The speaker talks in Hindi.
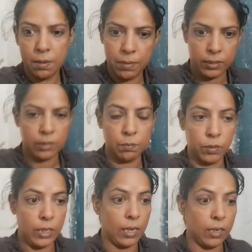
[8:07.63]
बस
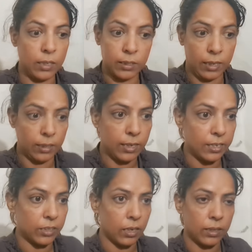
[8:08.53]
मुझे ज़्यादा
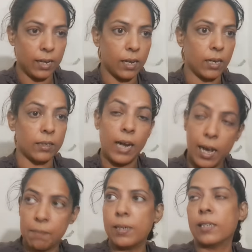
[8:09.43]
टेंशन यही है कि
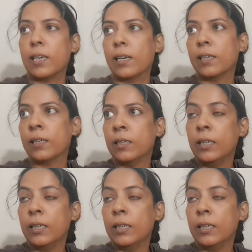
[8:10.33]
घर मिल जाए